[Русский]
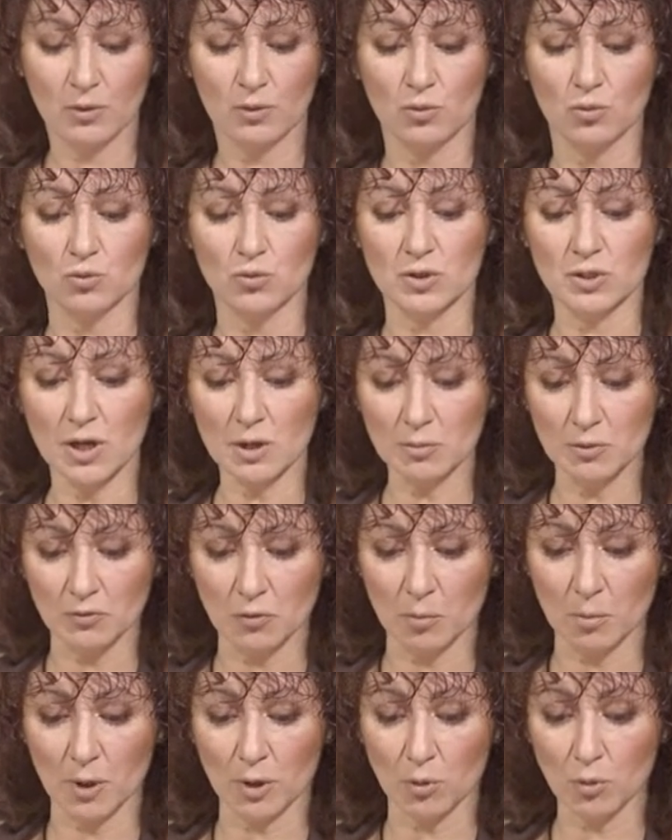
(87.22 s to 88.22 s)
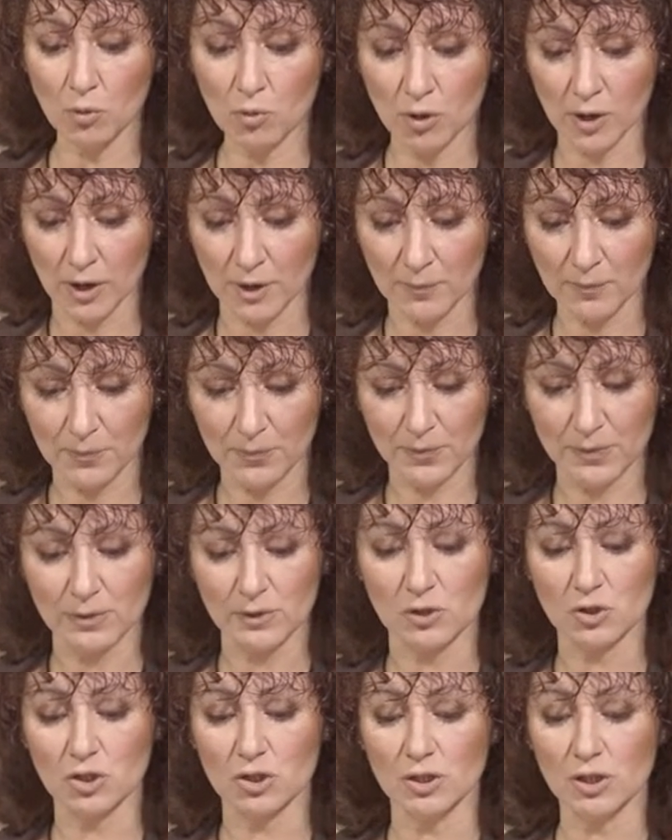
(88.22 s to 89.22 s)
У самого порога
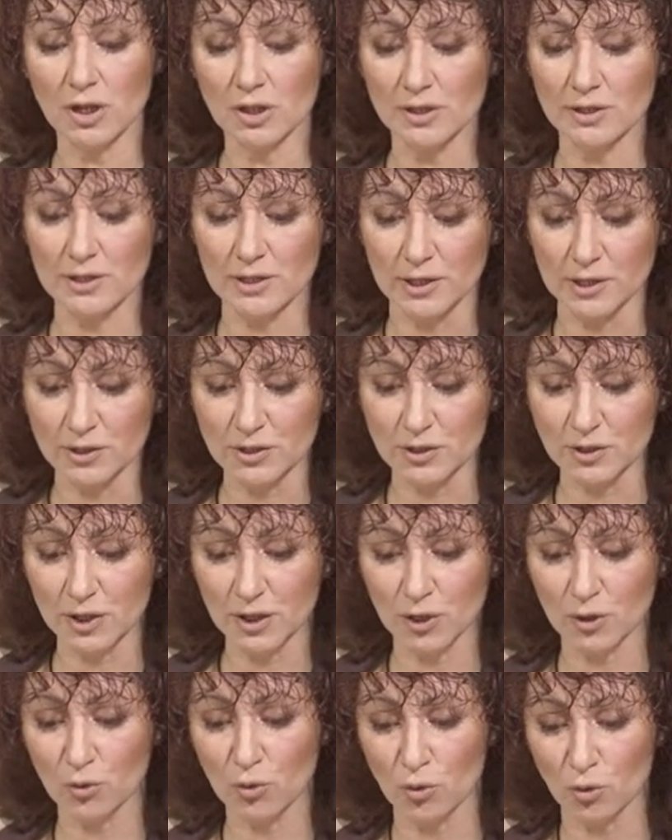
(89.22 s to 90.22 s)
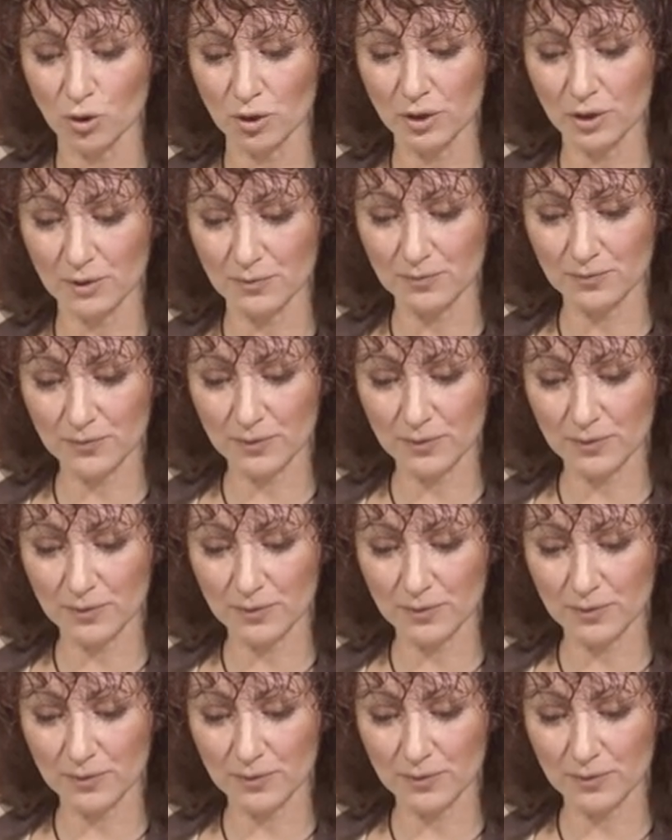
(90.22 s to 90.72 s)
начиналась ледяная горка.